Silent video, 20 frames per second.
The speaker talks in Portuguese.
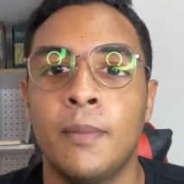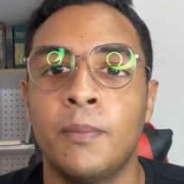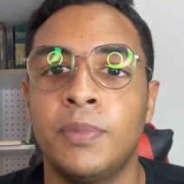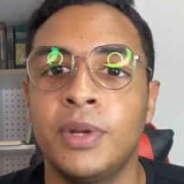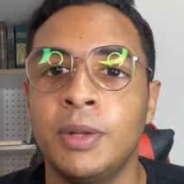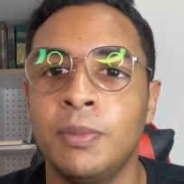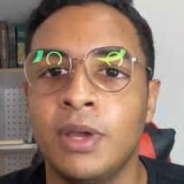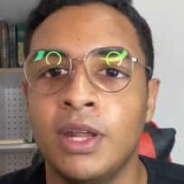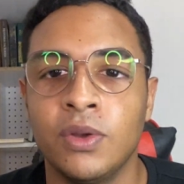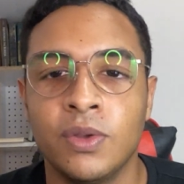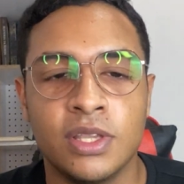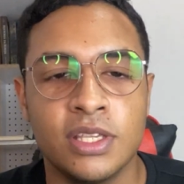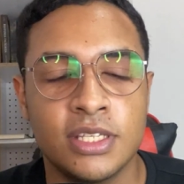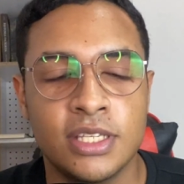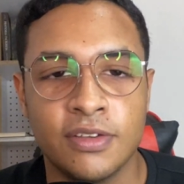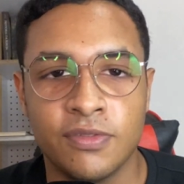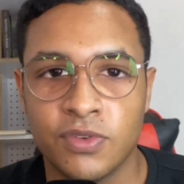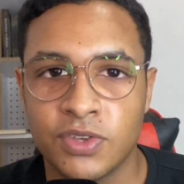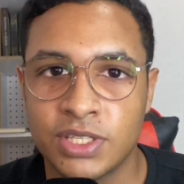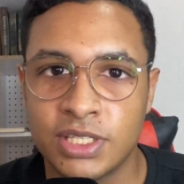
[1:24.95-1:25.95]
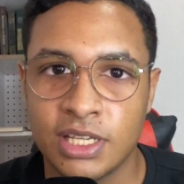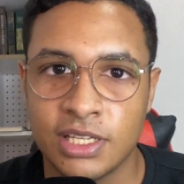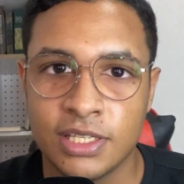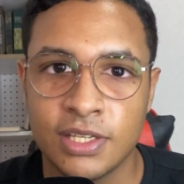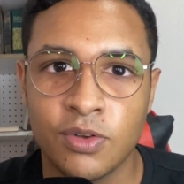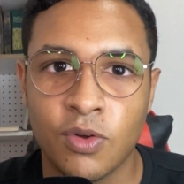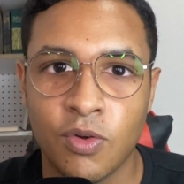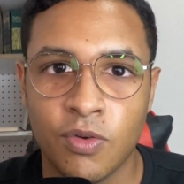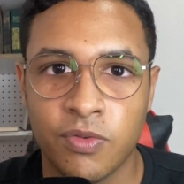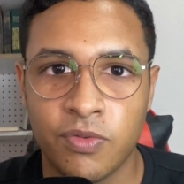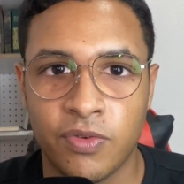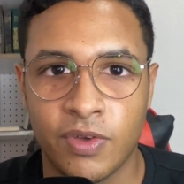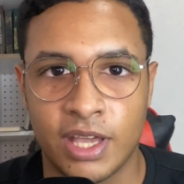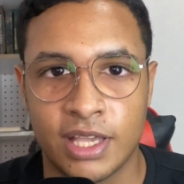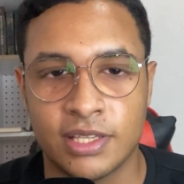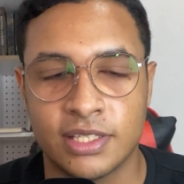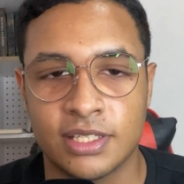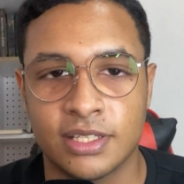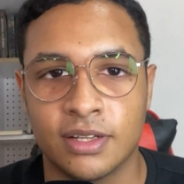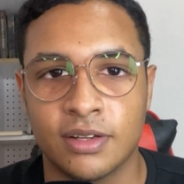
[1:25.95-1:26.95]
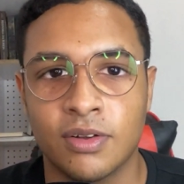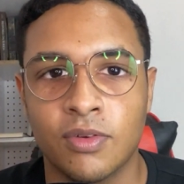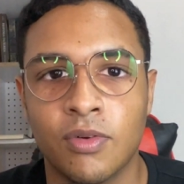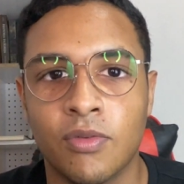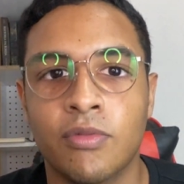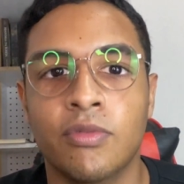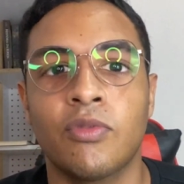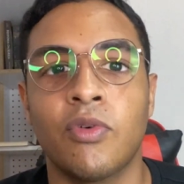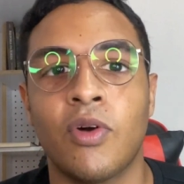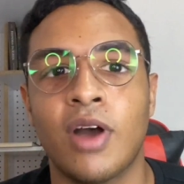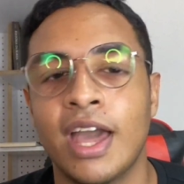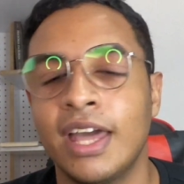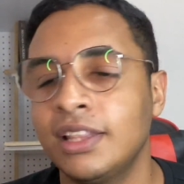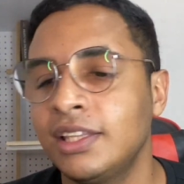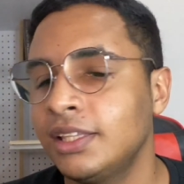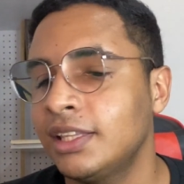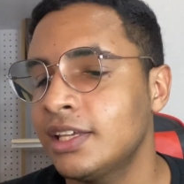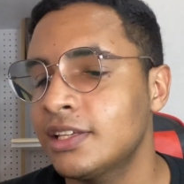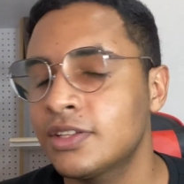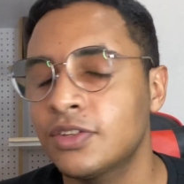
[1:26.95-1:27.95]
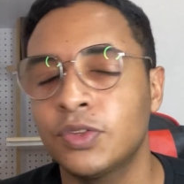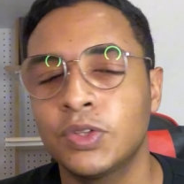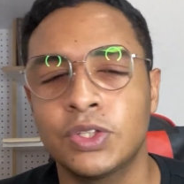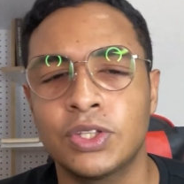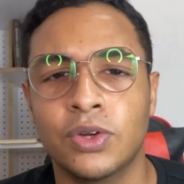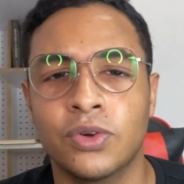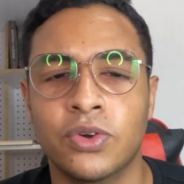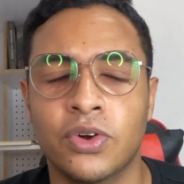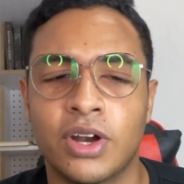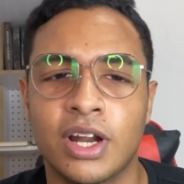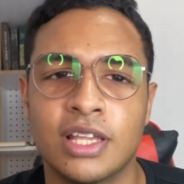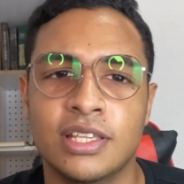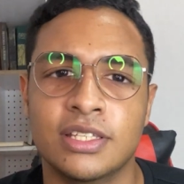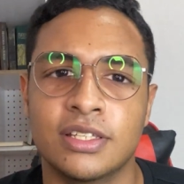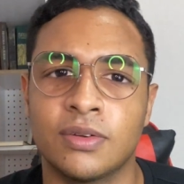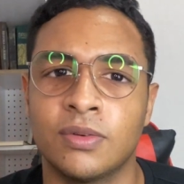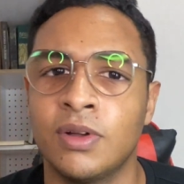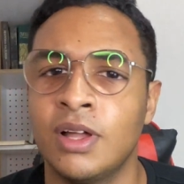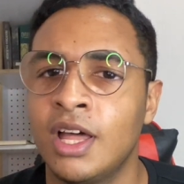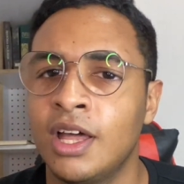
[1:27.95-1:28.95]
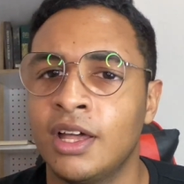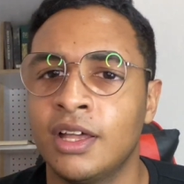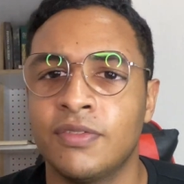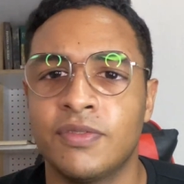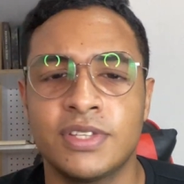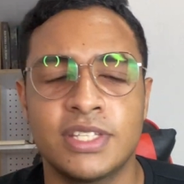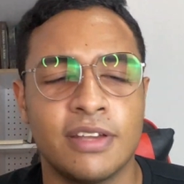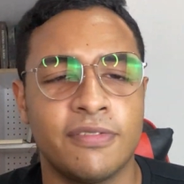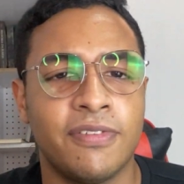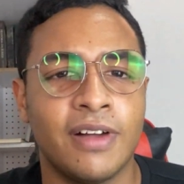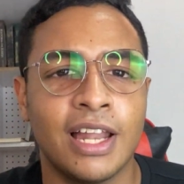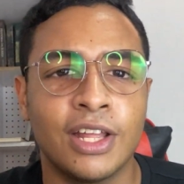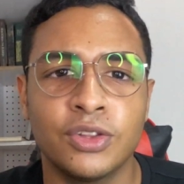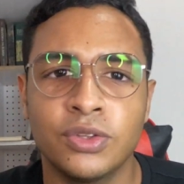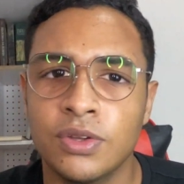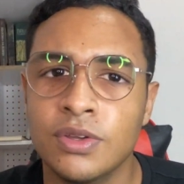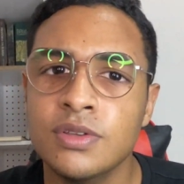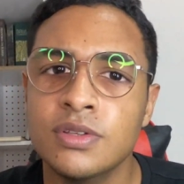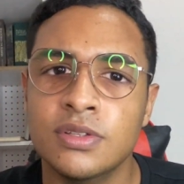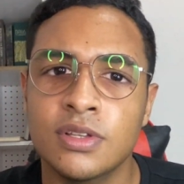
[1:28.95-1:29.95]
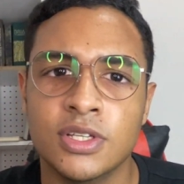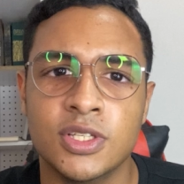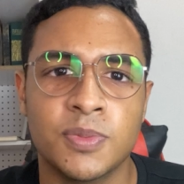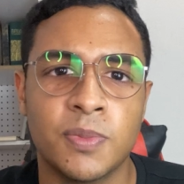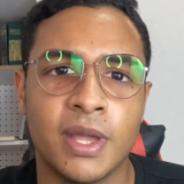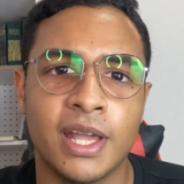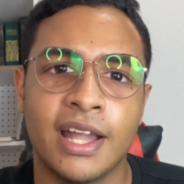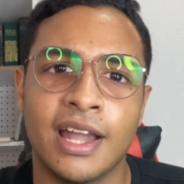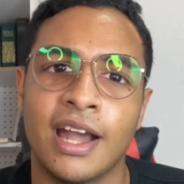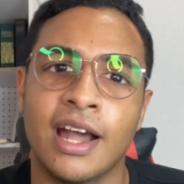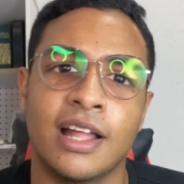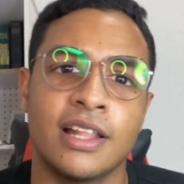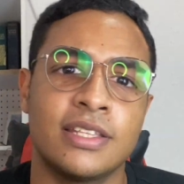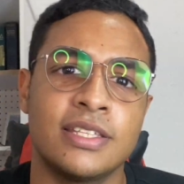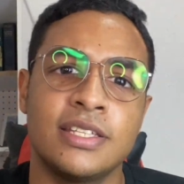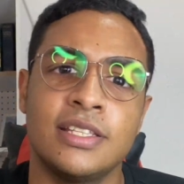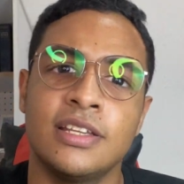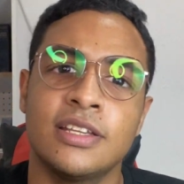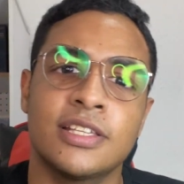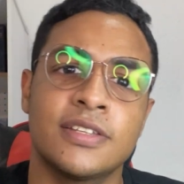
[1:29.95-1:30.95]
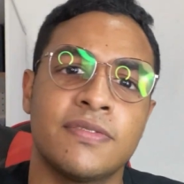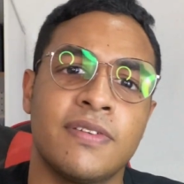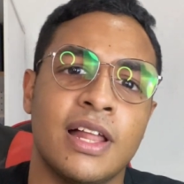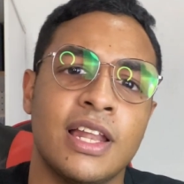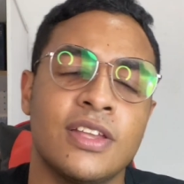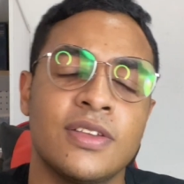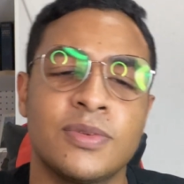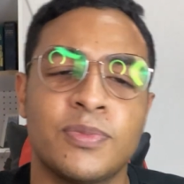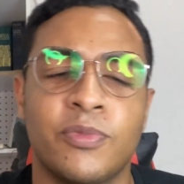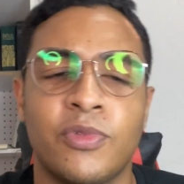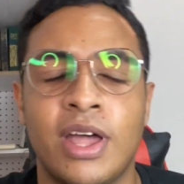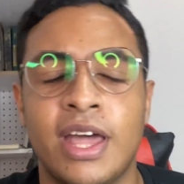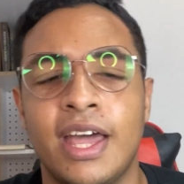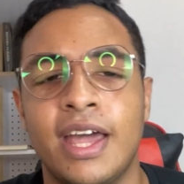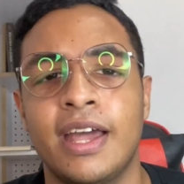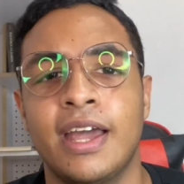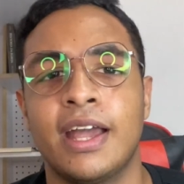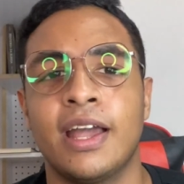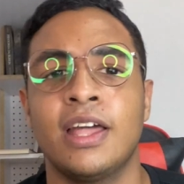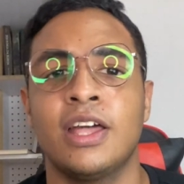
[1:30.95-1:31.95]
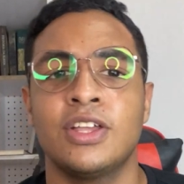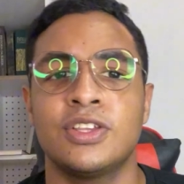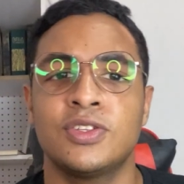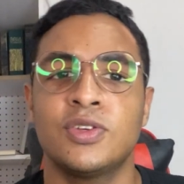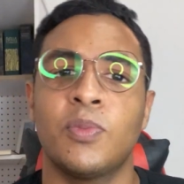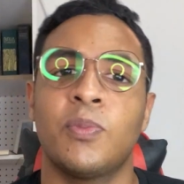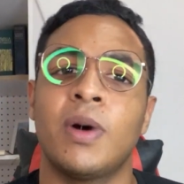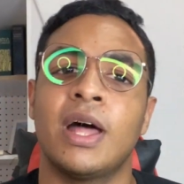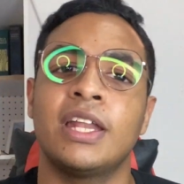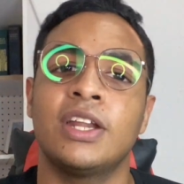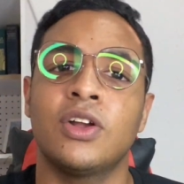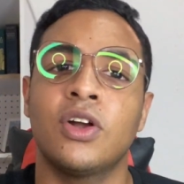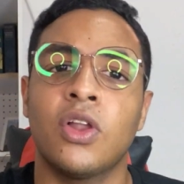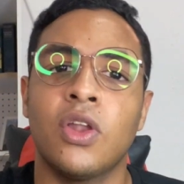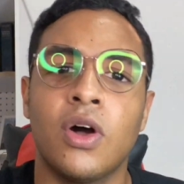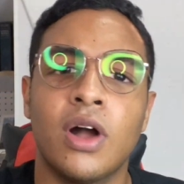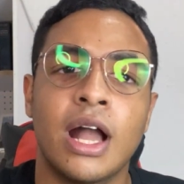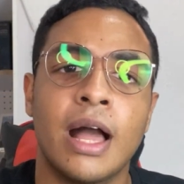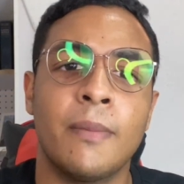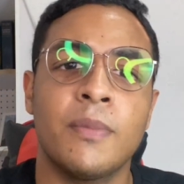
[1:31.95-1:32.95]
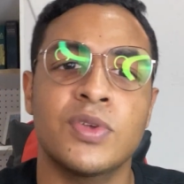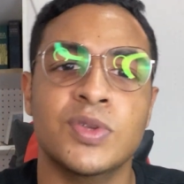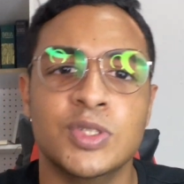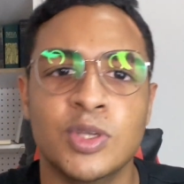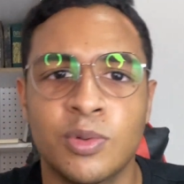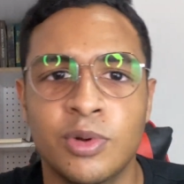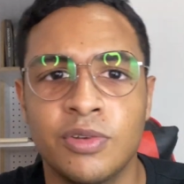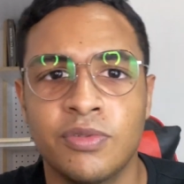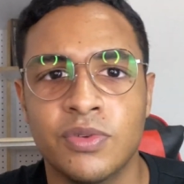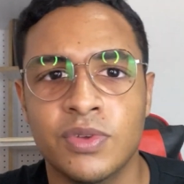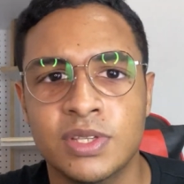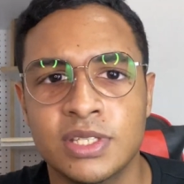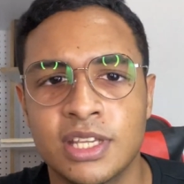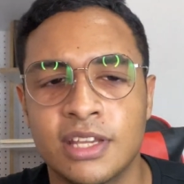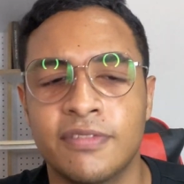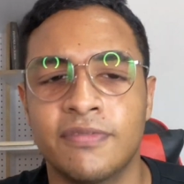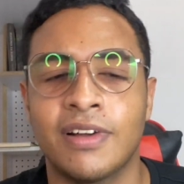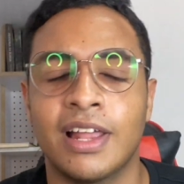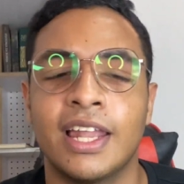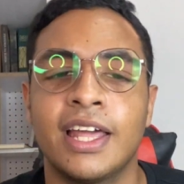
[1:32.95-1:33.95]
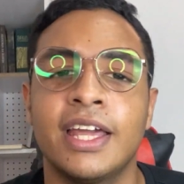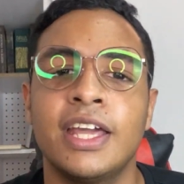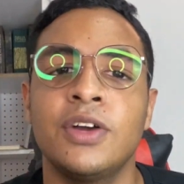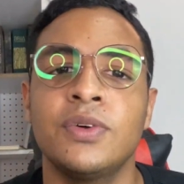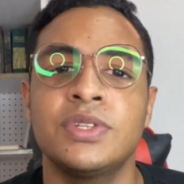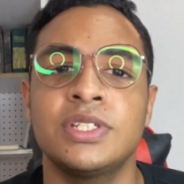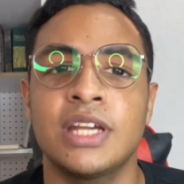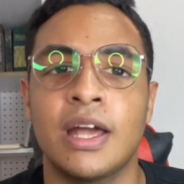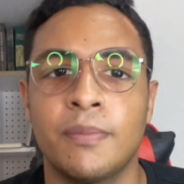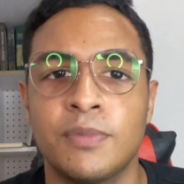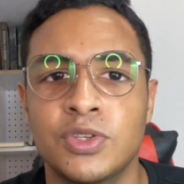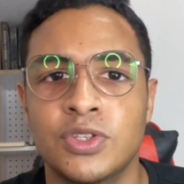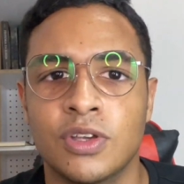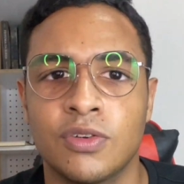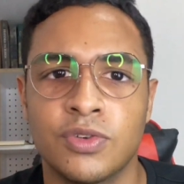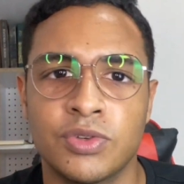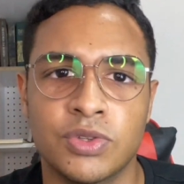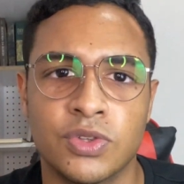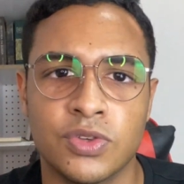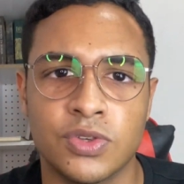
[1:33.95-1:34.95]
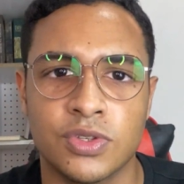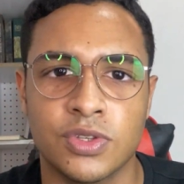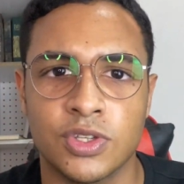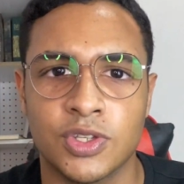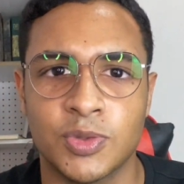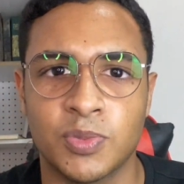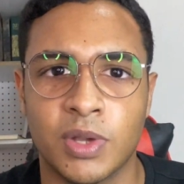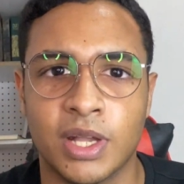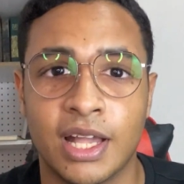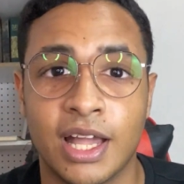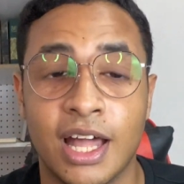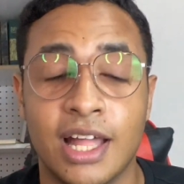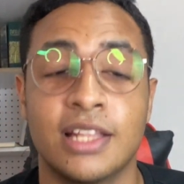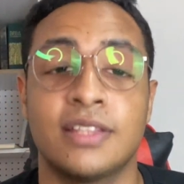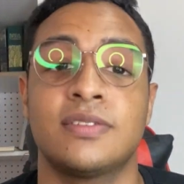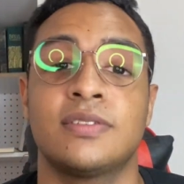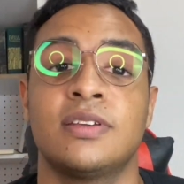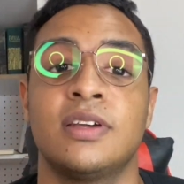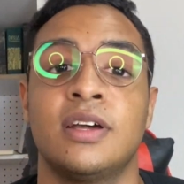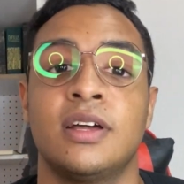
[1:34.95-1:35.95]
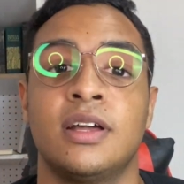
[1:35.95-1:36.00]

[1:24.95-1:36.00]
Primeiro que se você se confessa com reta intenção no teu coração, você fala todos os teus pecados, se Deus fala, é, se o padre coloca a mão sobre você e fala, eu te absolvo de todos os seus pecados,